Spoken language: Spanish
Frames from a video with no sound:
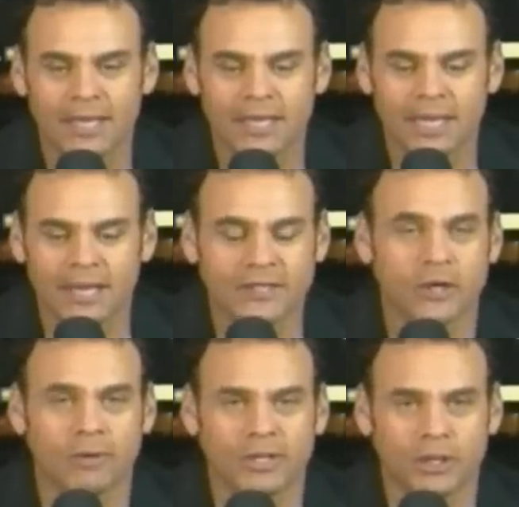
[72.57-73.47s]
y en
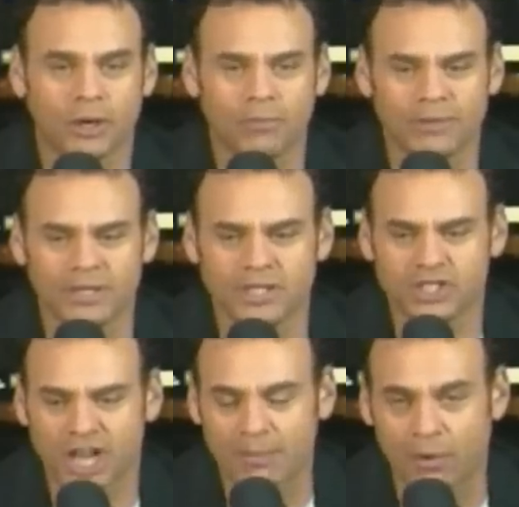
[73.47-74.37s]
ese momento
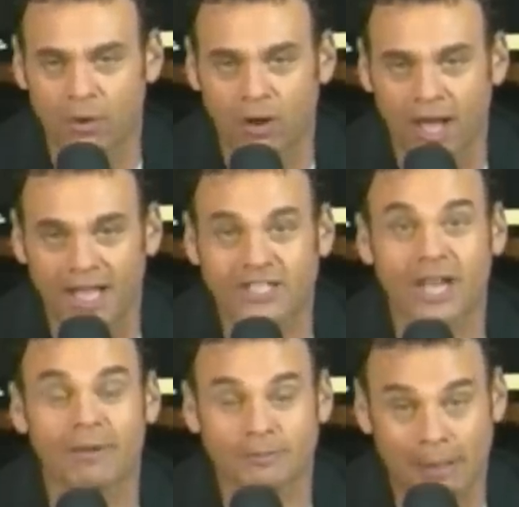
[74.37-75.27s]
llamó a
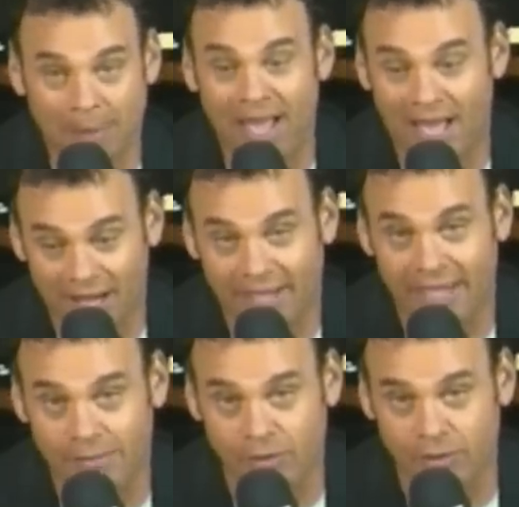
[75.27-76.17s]
Chávez Papá,
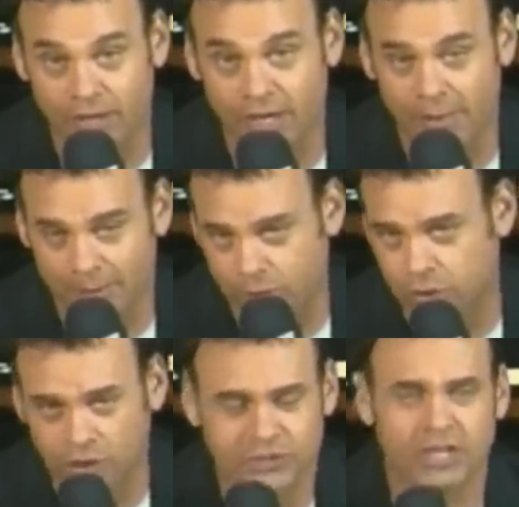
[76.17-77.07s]
al Heymon, y le
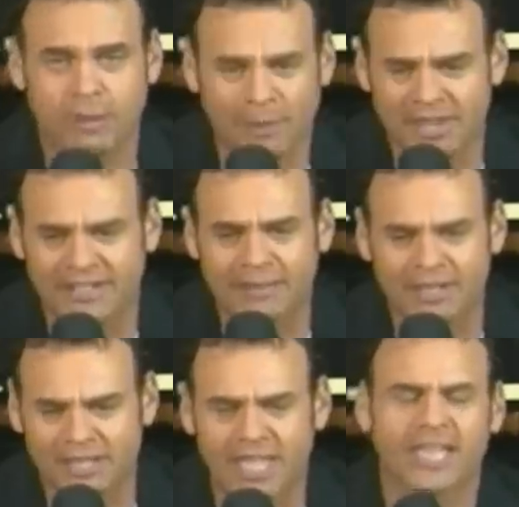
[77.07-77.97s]
preguntó a Chávez Papá
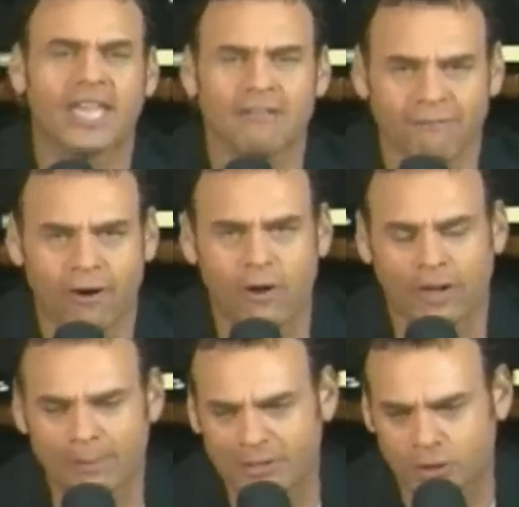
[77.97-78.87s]
directamente qué fue
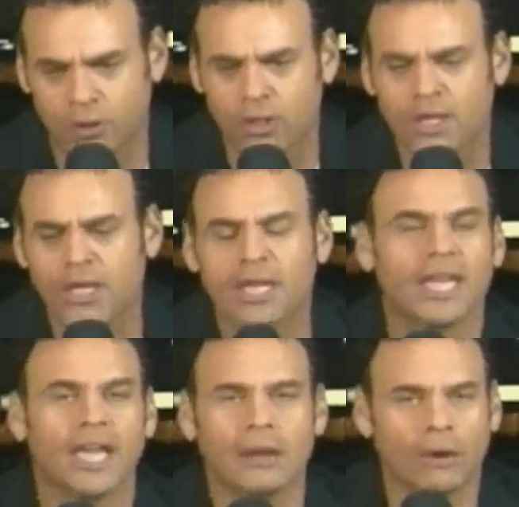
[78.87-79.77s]
lo que pasó,
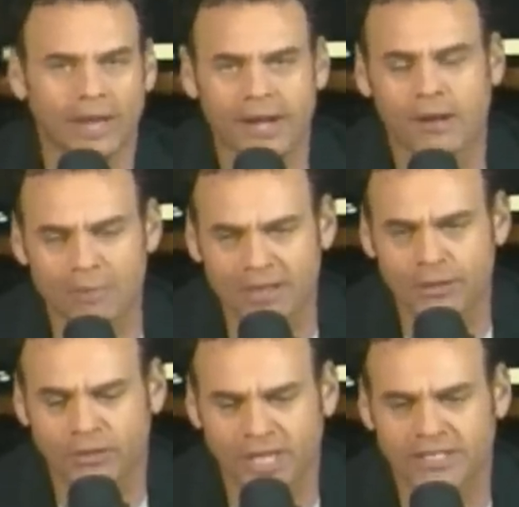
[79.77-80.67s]
qué es lo que
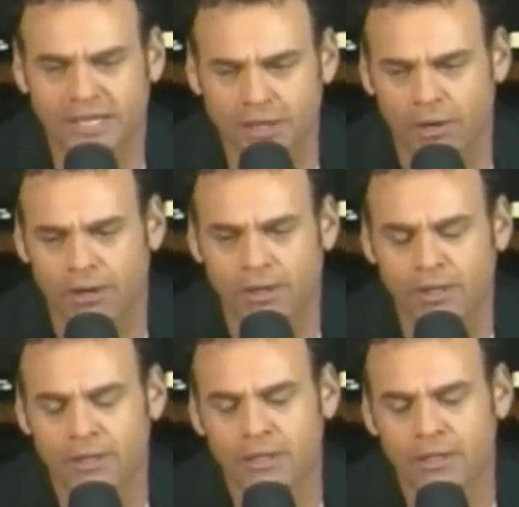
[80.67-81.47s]
recomienda usted, señor.